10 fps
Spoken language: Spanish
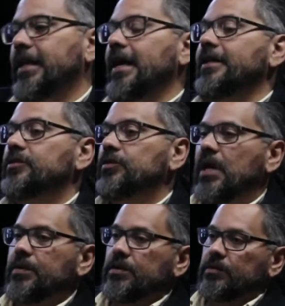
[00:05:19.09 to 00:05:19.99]
crear esos
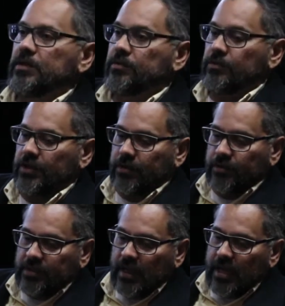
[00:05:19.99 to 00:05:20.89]
hábitos en sus
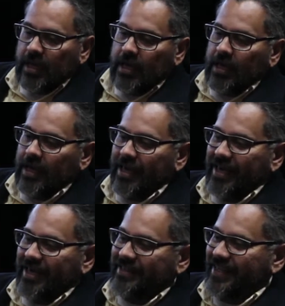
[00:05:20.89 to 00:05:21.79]
hijos,
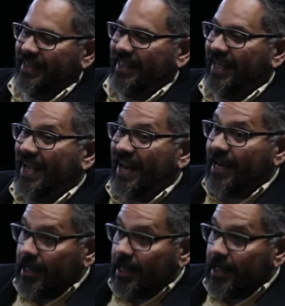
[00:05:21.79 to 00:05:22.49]
es que tengan